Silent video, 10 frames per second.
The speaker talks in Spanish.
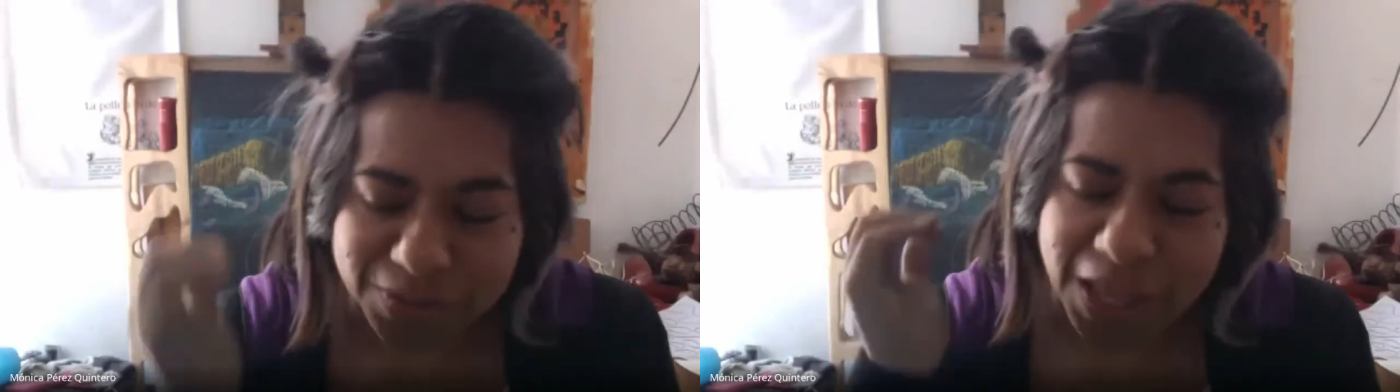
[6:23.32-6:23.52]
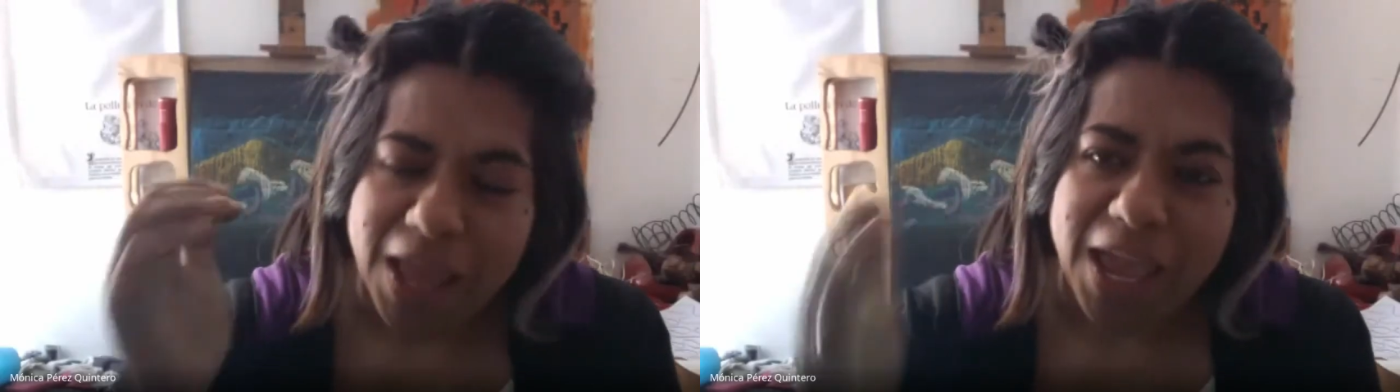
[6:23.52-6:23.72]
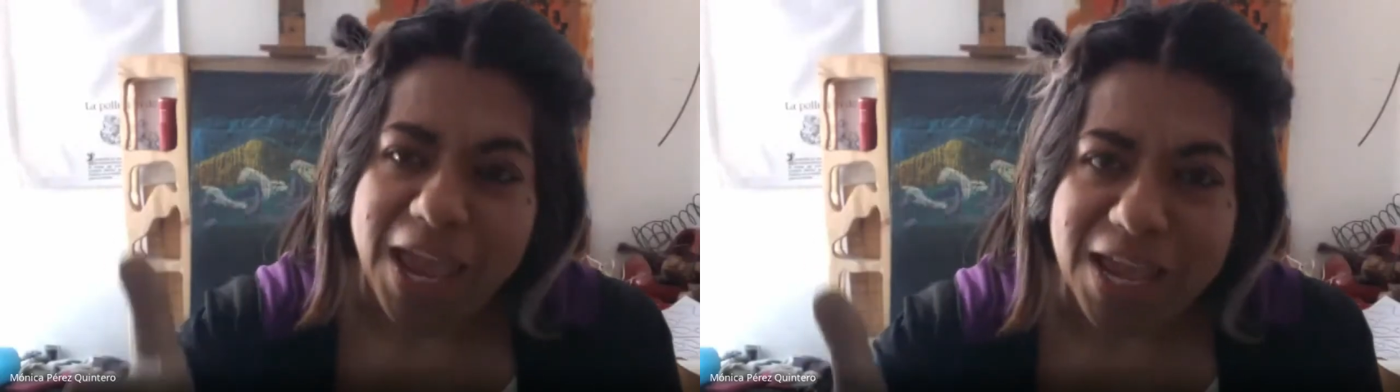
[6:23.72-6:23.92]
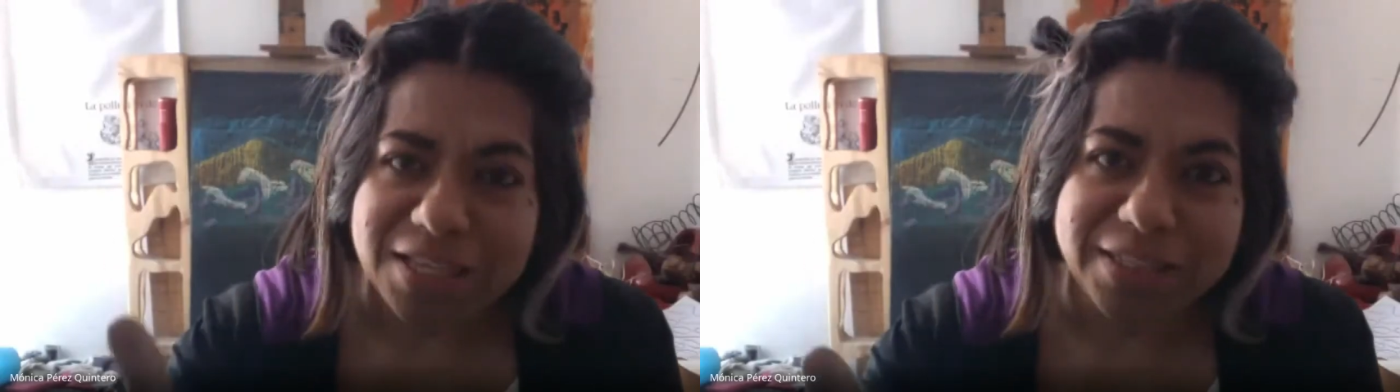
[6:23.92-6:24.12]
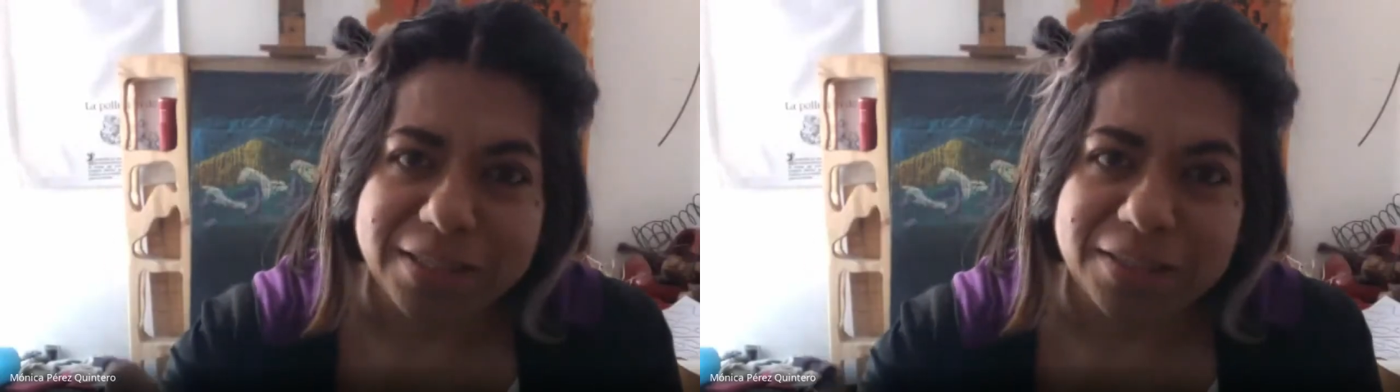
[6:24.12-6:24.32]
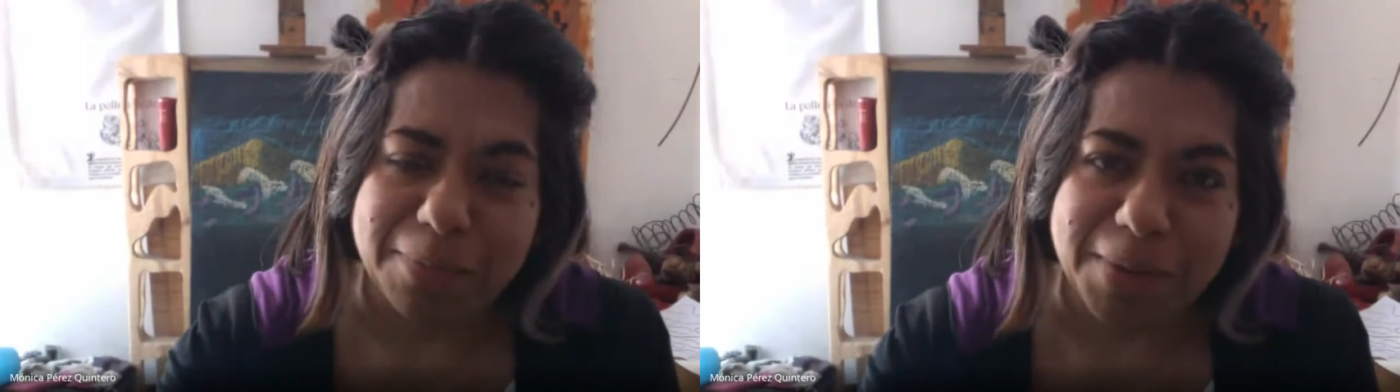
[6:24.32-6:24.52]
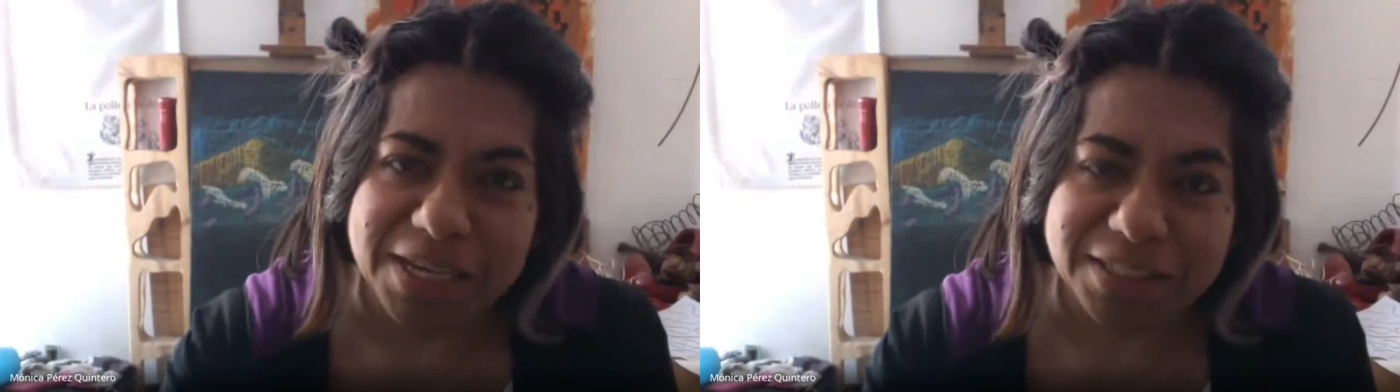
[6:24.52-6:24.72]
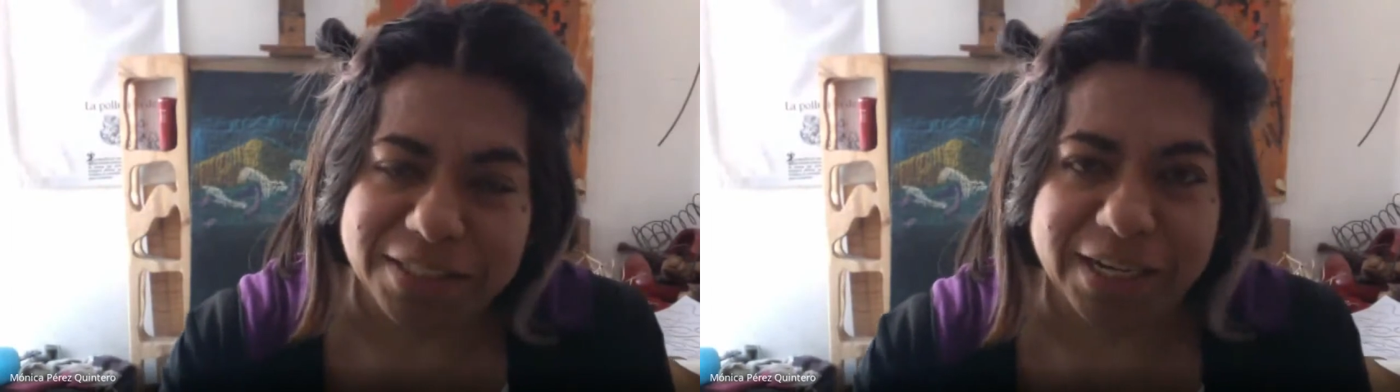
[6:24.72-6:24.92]
este
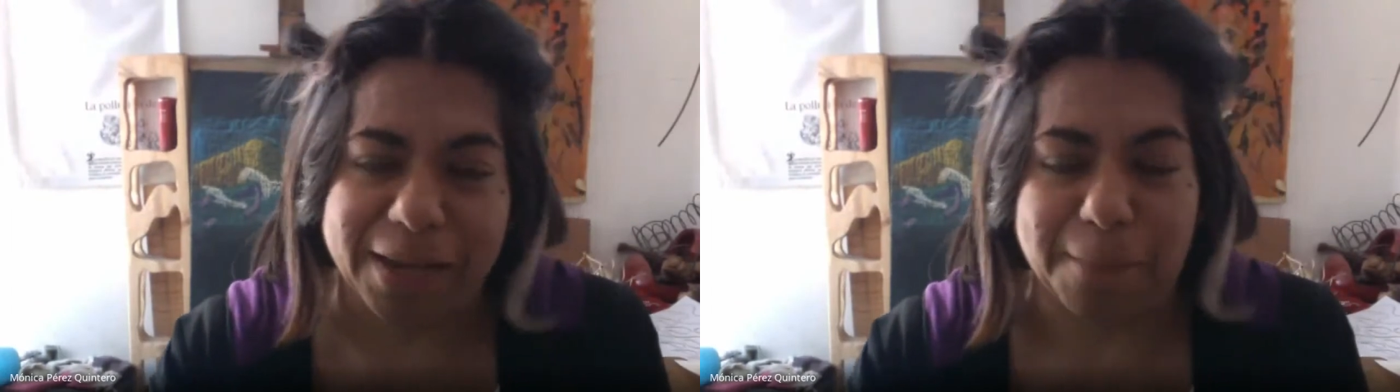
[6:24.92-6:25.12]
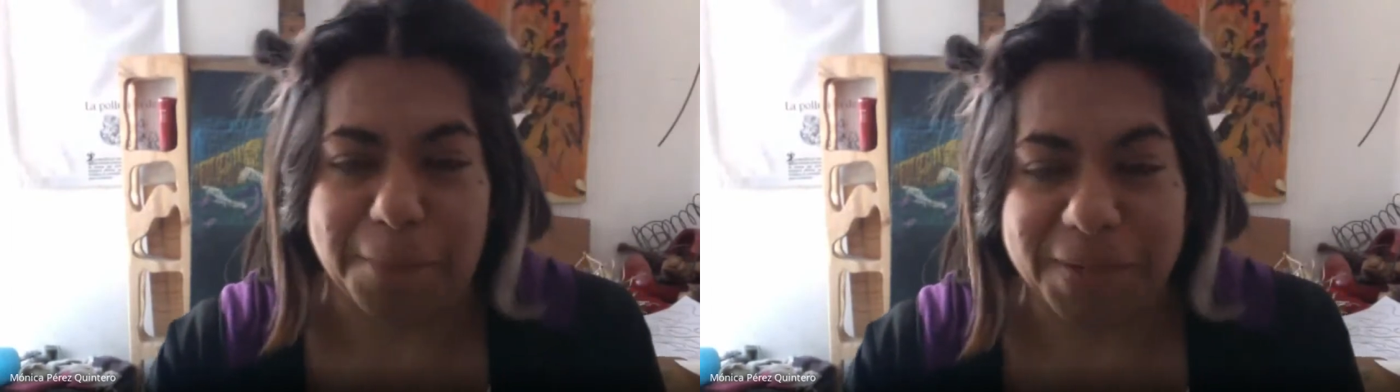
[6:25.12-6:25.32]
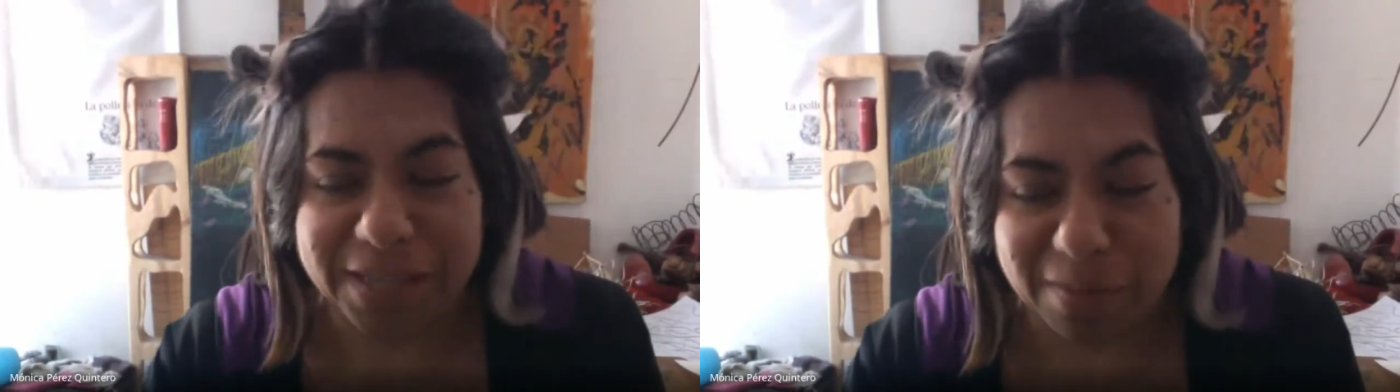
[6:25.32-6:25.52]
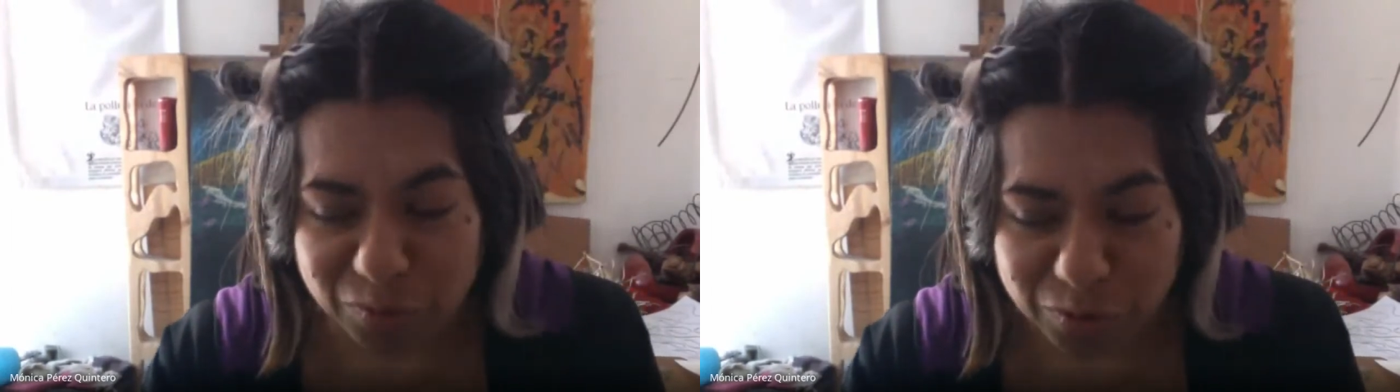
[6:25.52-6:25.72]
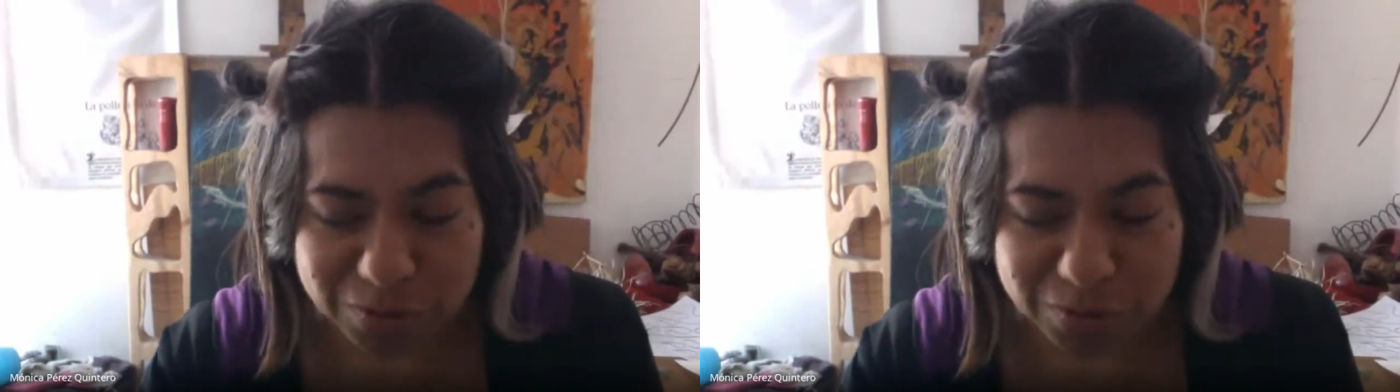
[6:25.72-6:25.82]
trimestre que empezamos,